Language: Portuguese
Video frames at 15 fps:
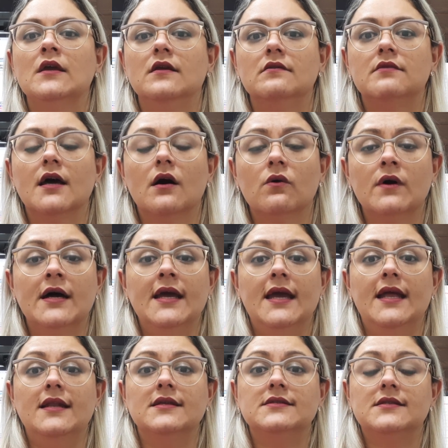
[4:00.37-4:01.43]
Então,
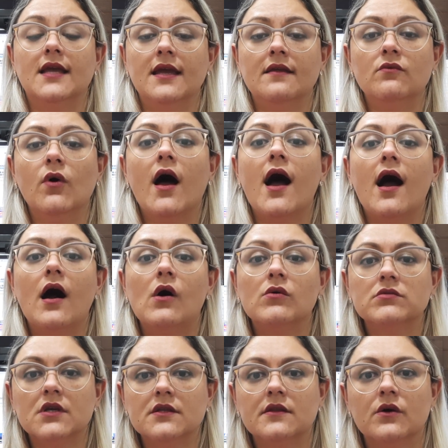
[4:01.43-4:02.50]
ele tendo a
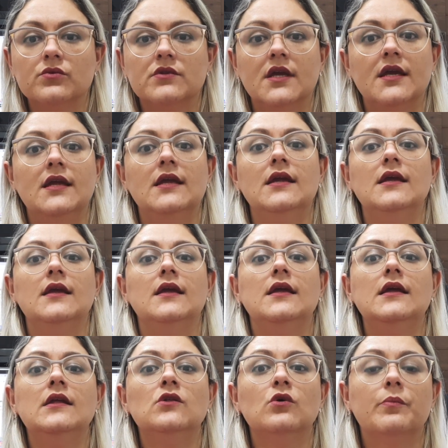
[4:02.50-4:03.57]
alta da UTI,
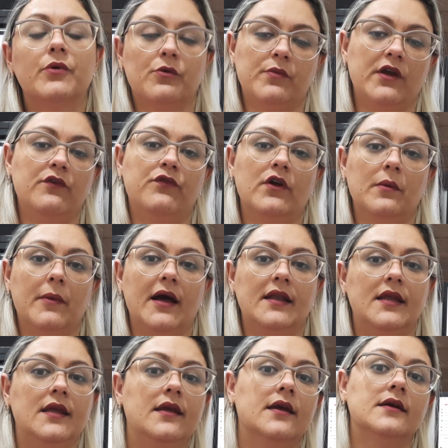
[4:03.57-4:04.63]
indo para uma
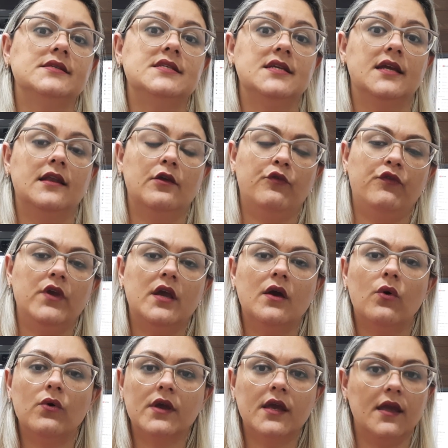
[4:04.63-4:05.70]
enfermaria,
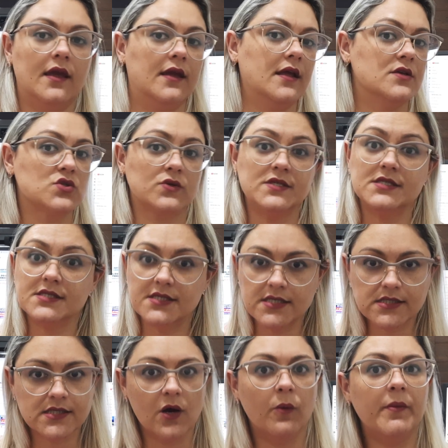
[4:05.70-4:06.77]
significa o quê? Que as coisas
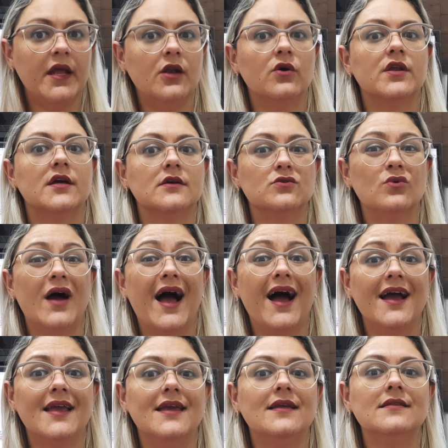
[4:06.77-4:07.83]
estão melhorando
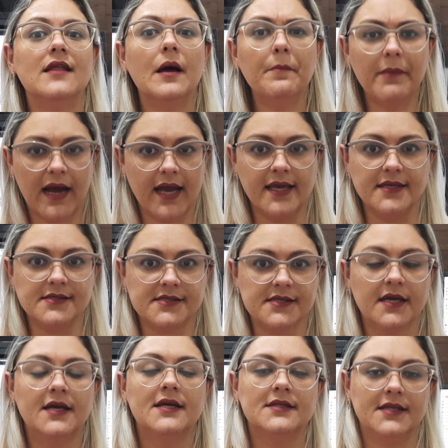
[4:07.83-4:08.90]
ainda mais,
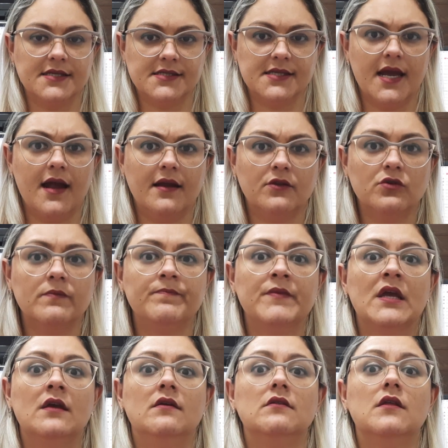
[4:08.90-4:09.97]
tá certo?
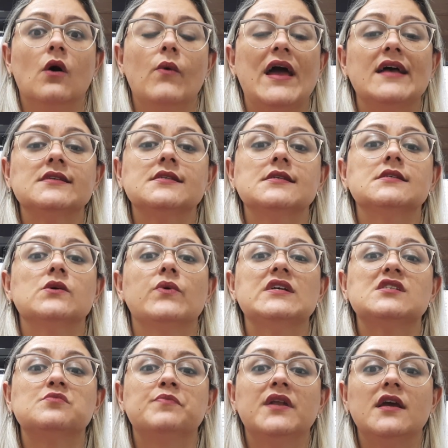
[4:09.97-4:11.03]
Então, essas são
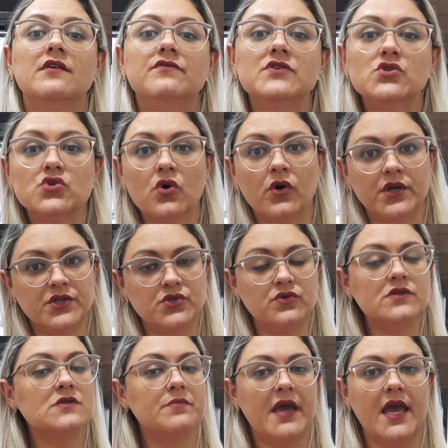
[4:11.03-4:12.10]
as previsões
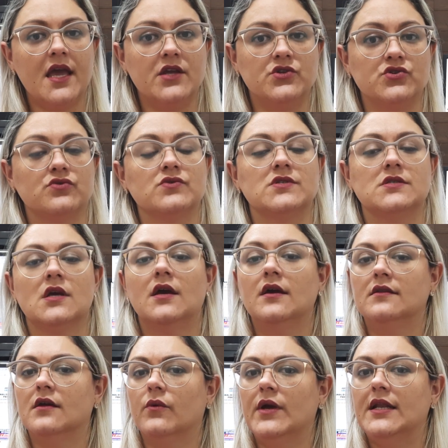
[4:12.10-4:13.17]
dos médicos.
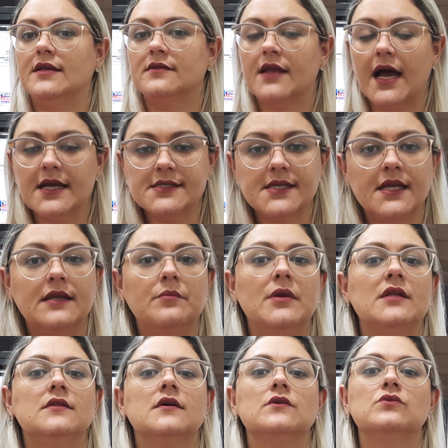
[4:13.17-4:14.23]
Então ele está se
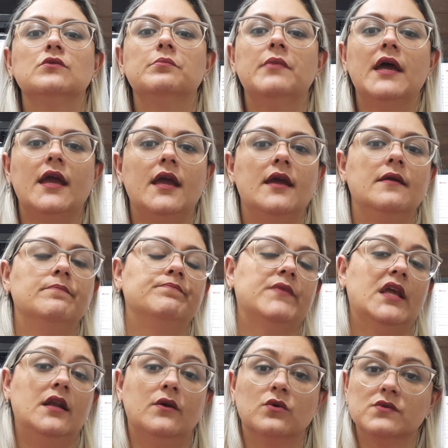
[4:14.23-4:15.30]
alimentando bem,
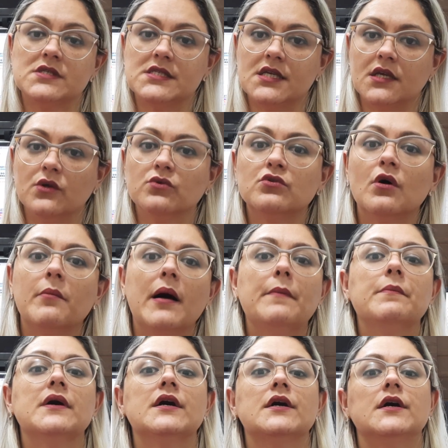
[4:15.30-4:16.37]
ele conseguiu tomar
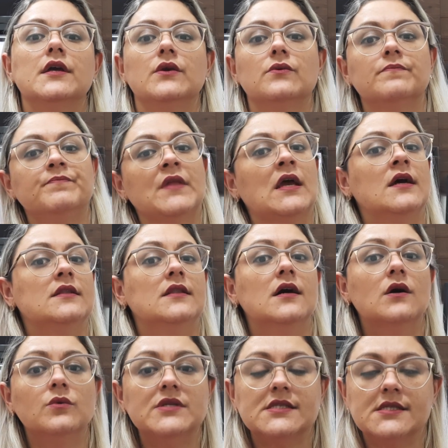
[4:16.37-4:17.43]
banho,
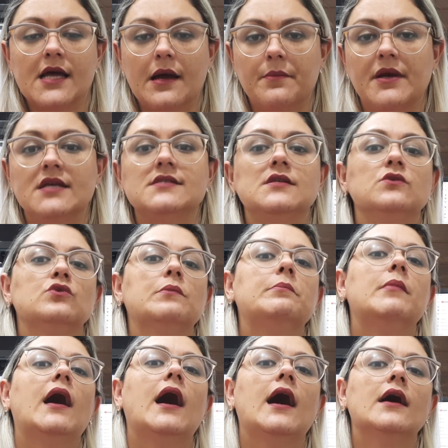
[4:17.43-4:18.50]
não está mais
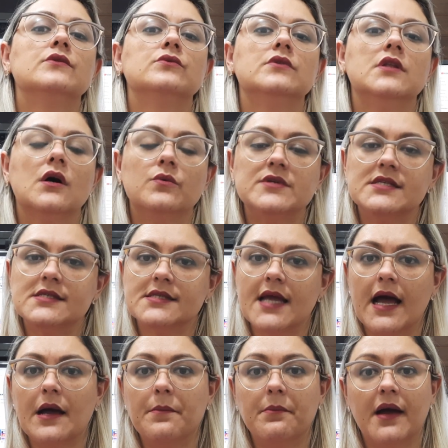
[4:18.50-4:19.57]
entubado, não
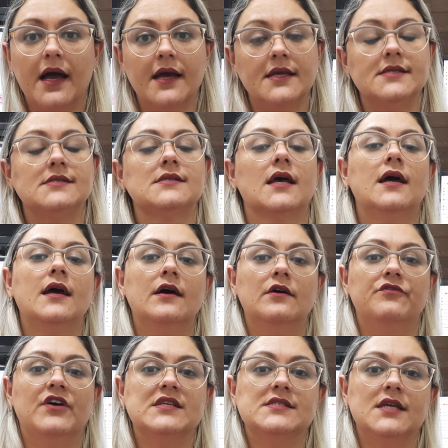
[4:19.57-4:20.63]
está mais
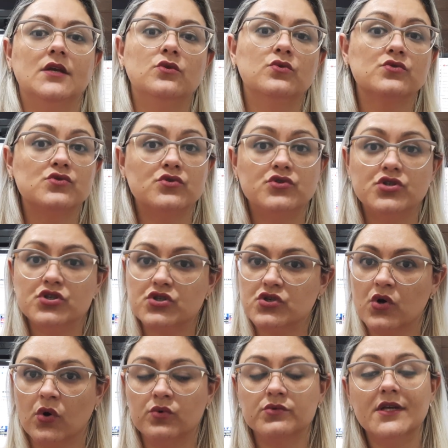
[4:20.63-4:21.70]
fazendo uso de
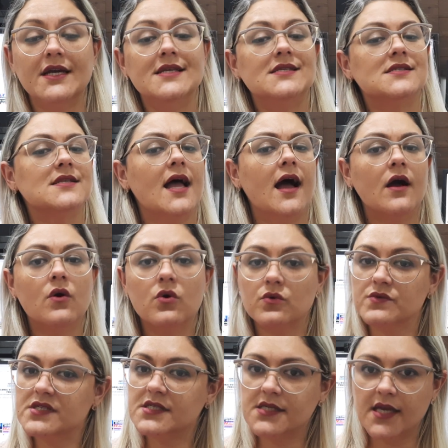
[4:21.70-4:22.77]
sonda, está
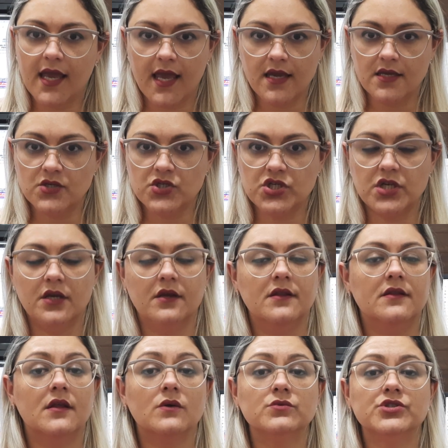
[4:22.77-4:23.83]
consciente.
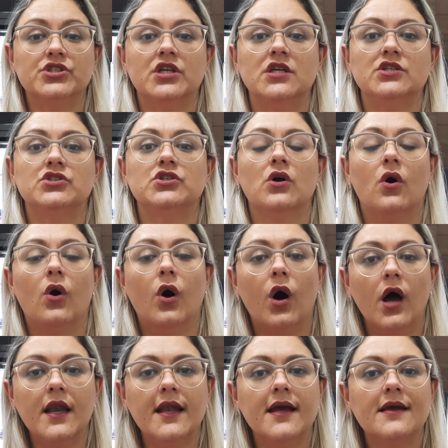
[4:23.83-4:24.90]
Então, gente,
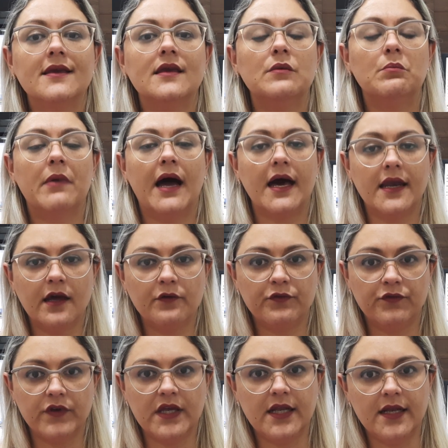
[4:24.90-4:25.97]
olha que
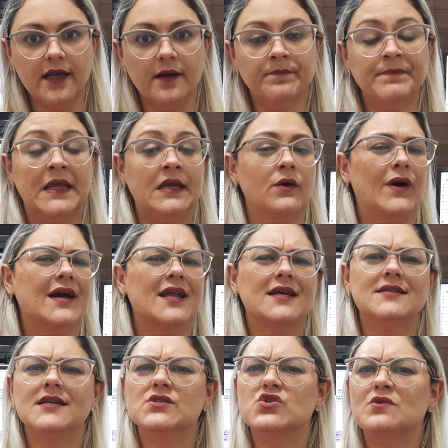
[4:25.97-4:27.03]
maravilha. Eu
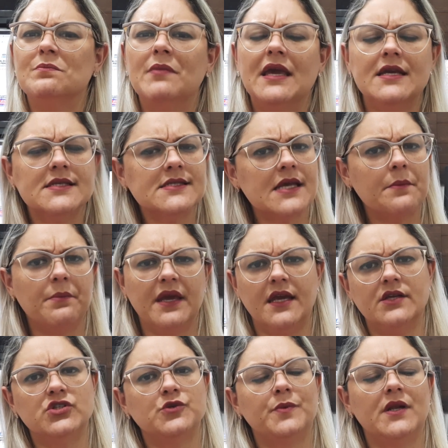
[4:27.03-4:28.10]
agradeço
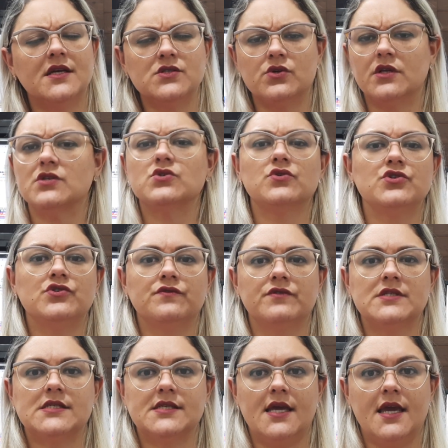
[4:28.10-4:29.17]
imensamente pelas orações de
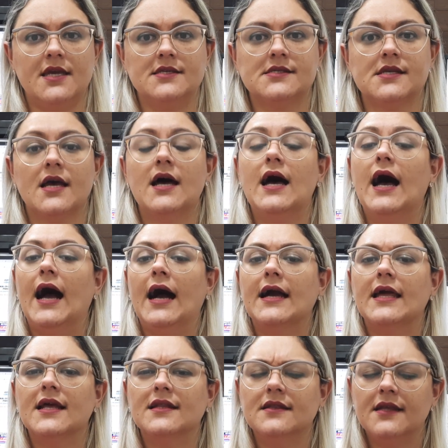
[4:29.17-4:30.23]
vocês.
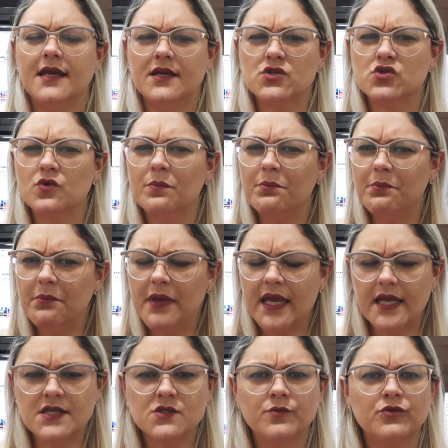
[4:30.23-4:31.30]
Agradeço
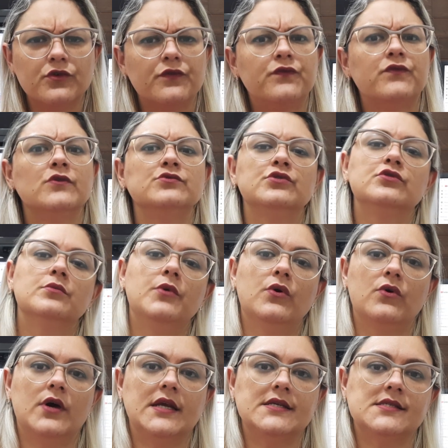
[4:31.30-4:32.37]
mesmo do fundo do
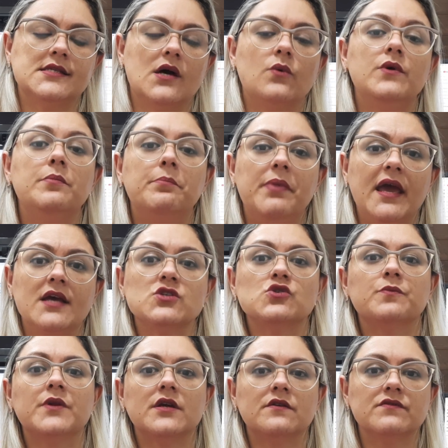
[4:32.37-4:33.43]
meu coração e
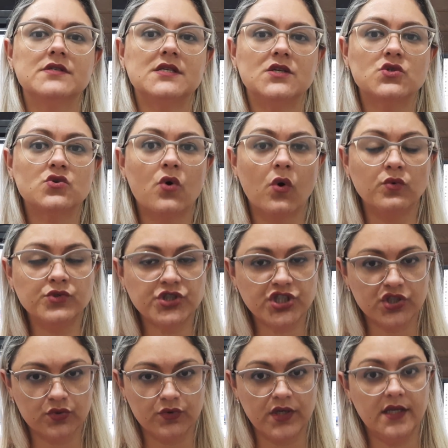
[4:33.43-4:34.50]
peço para que vocês
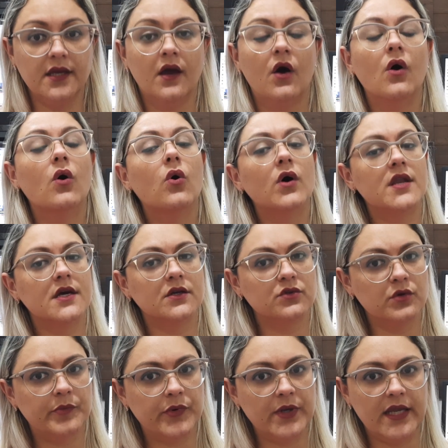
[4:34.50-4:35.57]
continuem
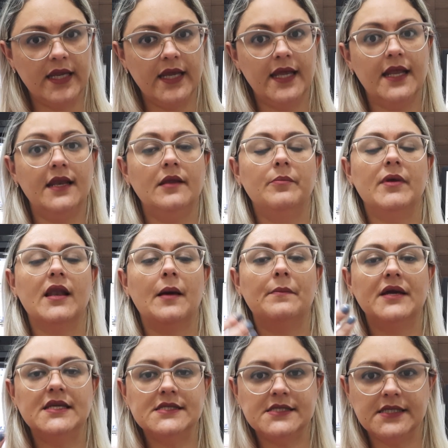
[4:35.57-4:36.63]
orando por ele, pela
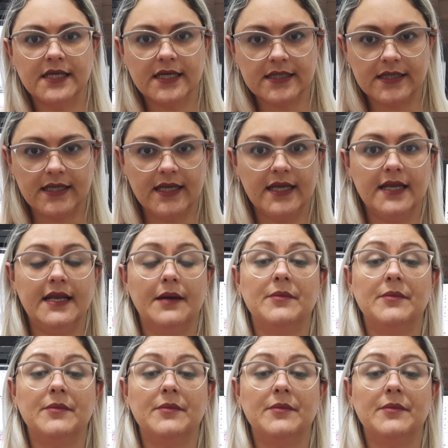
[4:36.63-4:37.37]
mãezinha dele.